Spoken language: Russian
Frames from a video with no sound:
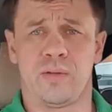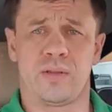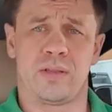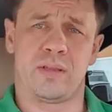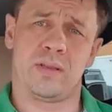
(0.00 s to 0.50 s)
То
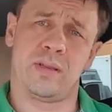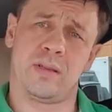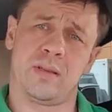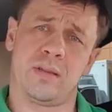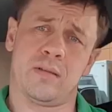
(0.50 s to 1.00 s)
есть
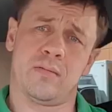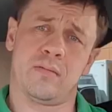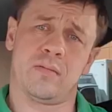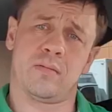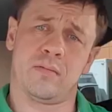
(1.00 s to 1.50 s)
э,
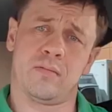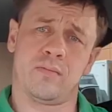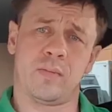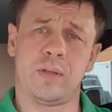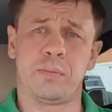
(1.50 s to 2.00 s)

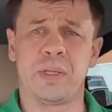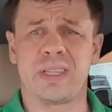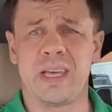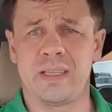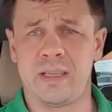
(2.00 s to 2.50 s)
не
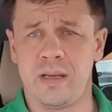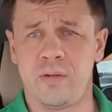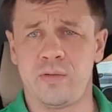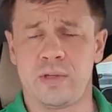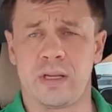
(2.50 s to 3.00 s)
питайте
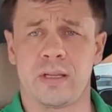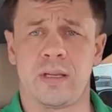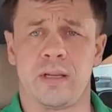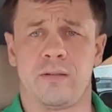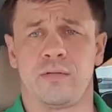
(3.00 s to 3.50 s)
иллюзий,
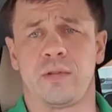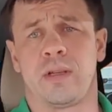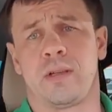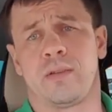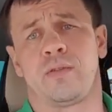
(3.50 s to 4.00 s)
когда вот
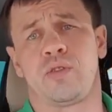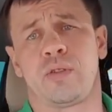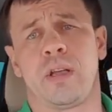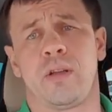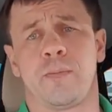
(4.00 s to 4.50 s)
я
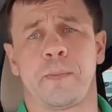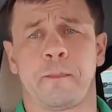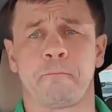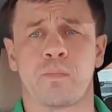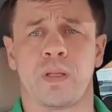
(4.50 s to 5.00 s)
читаю
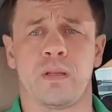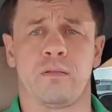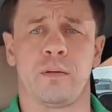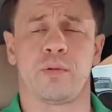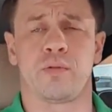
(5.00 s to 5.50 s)
э,
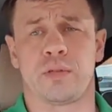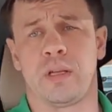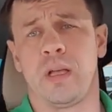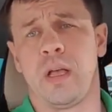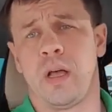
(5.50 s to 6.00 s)

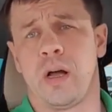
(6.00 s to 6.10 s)
вопросы,